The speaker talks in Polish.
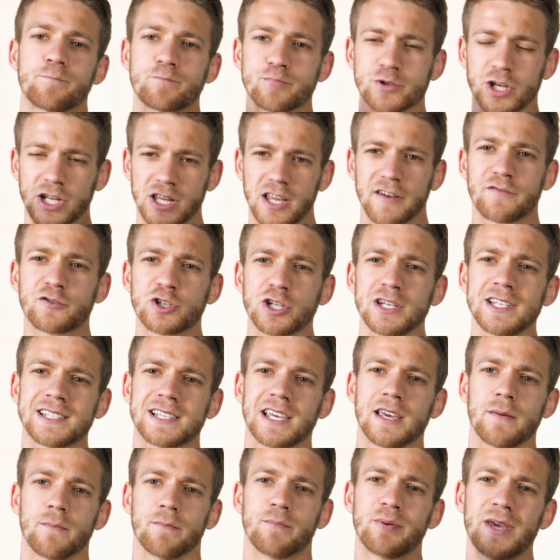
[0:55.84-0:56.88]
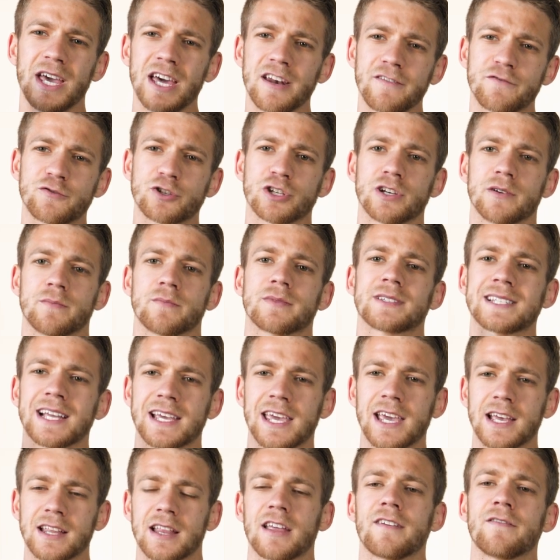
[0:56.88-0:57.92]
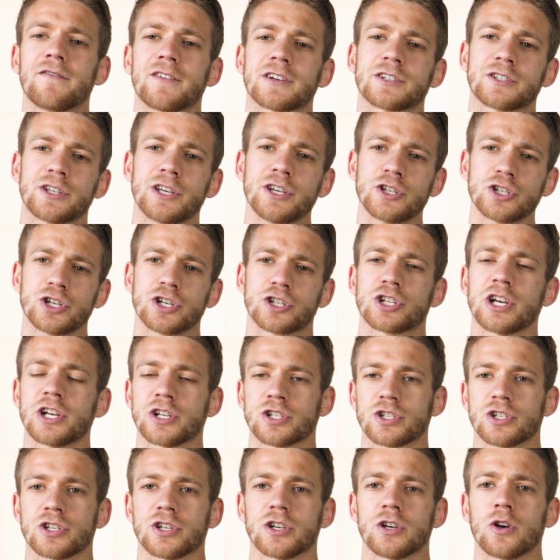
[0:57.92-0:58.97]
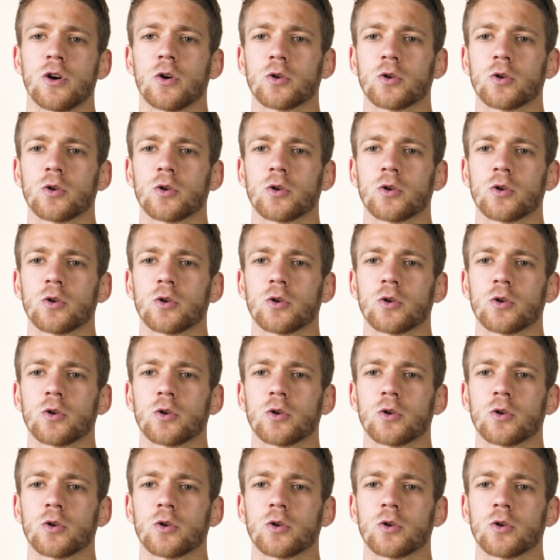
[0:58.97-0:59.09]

Przede wszystkim, pierwszym z takich najważniejszych rzeczy,